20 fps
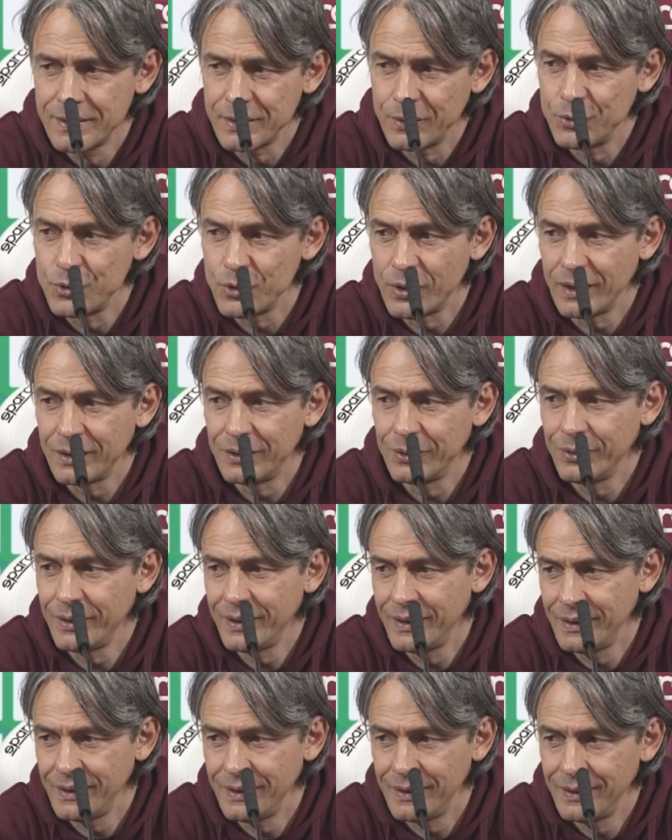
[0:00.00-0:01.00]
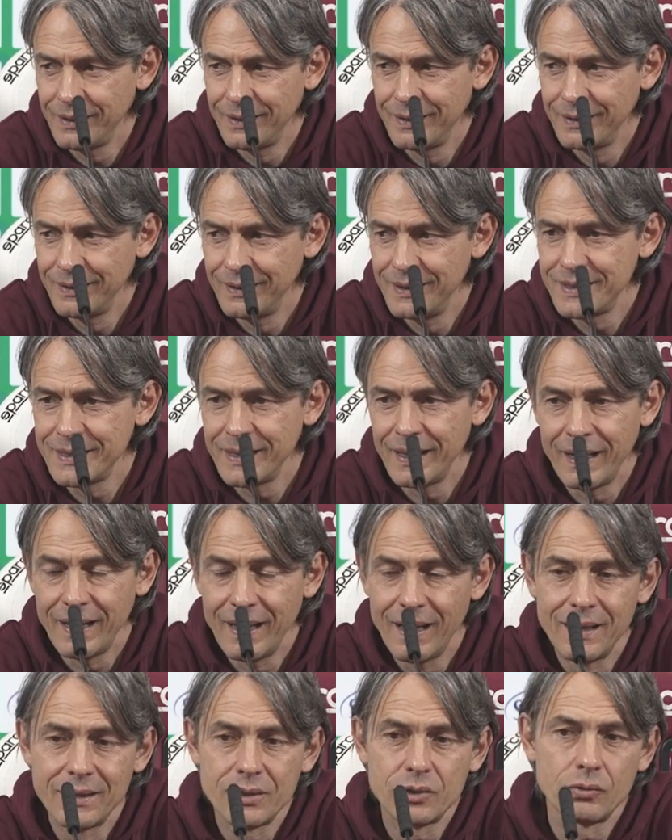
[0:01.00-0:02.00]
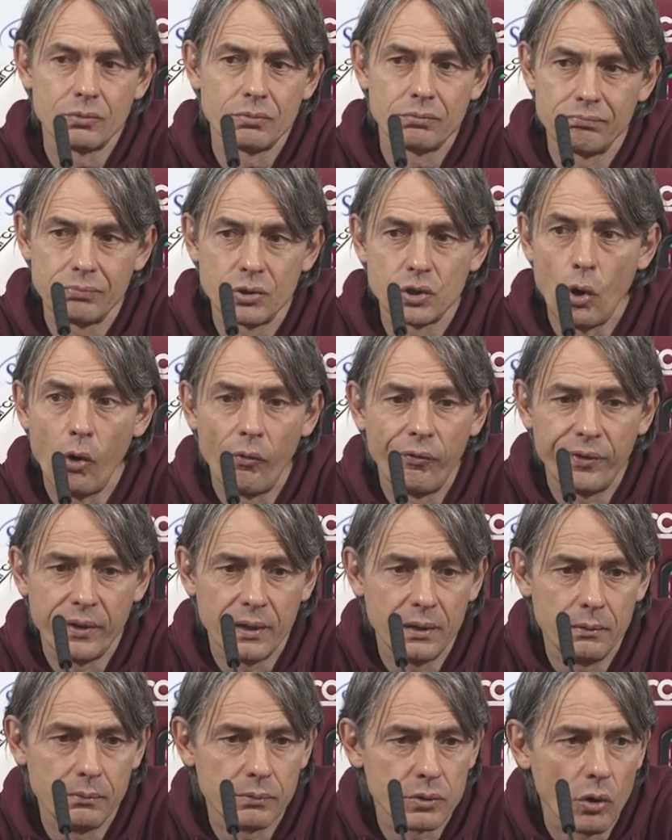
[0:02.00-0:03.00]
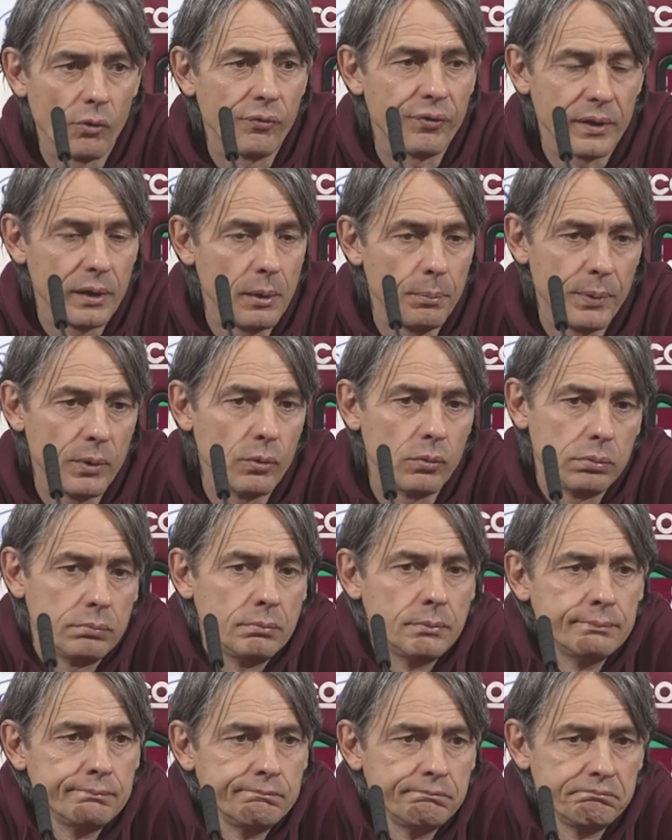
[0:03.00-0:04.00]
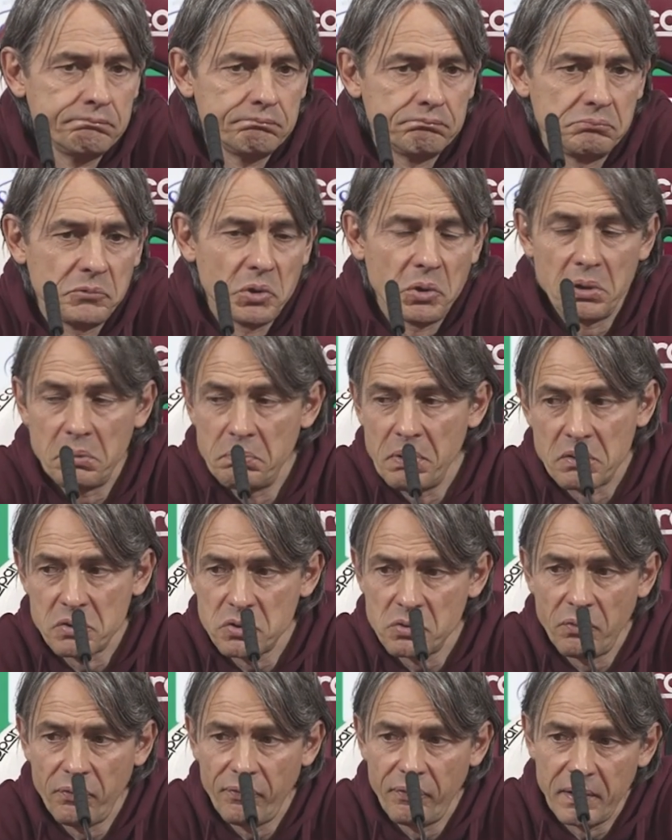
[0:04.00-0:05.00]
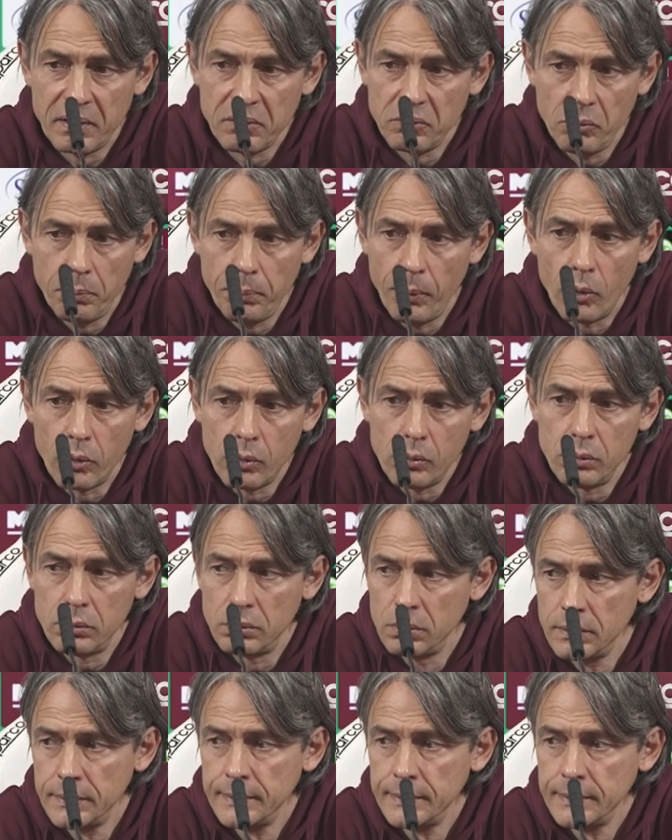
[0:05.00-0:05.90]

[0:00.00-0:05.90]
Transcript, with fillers: sono giocatori di Serie A, soffri, soffri di più. Noi abbiamo sofferto poco